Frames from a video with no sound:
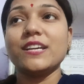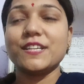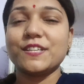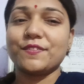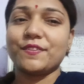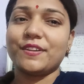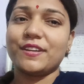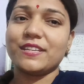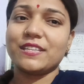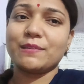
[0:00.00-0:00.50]

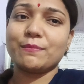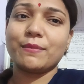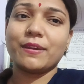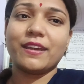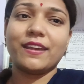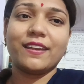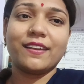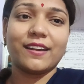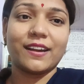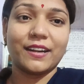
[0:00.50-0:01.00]
इस वजह से
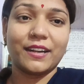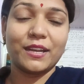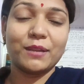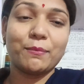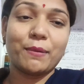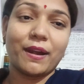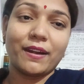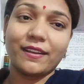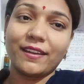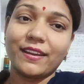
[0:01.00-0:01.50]
मैं
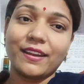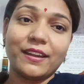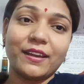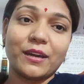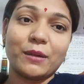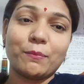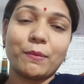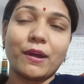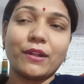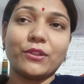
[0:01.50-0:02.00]
इकट्ठे बैठ के नहीं
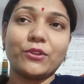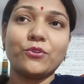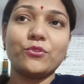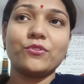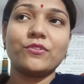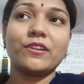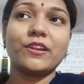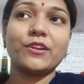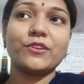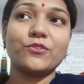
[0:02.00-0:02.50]
कर पाती
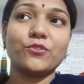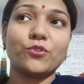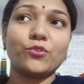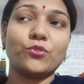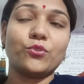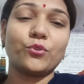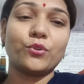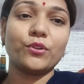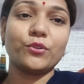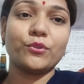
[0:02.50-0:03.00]
हूँ इसलिए
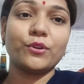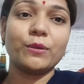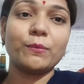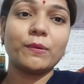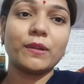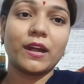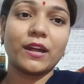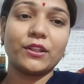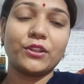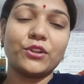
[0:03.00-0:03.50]
जो थोड़ी थोड़ी
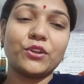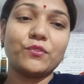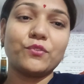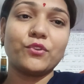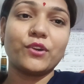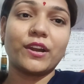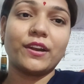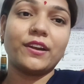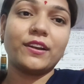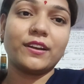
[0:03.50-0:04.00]
बनाती
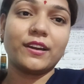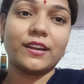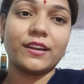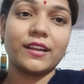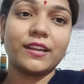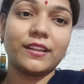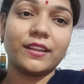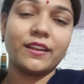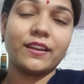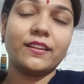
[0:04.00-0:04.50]
हूँ वो एडिट
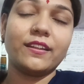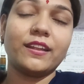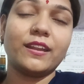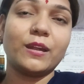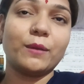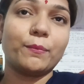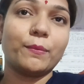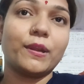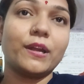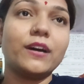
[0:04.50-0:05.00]
करके धीरे
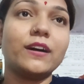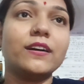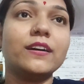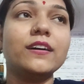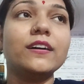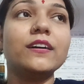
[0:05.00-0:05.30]
धीरे अपना